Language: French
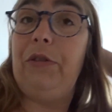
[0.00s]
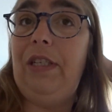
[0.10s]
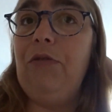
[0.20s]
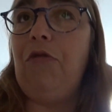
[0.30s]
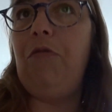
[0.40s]

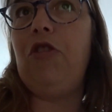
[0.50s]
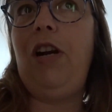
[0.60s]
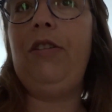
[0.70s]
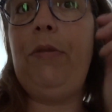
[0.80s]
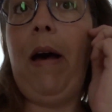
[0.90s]
cantine, donc on mange
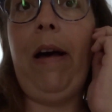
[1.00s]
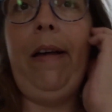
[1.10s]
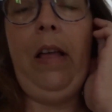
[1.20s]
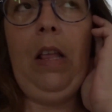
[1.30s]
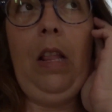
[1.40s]
là le soir.
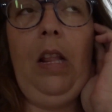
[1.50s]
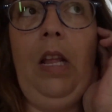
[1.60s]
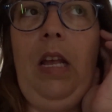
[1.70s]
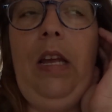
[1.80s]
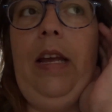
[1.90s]

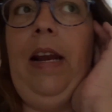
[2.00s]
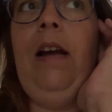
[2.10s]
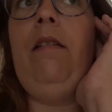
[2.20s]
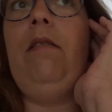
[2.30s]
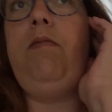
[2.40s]
Et
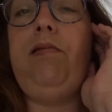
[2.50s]
là,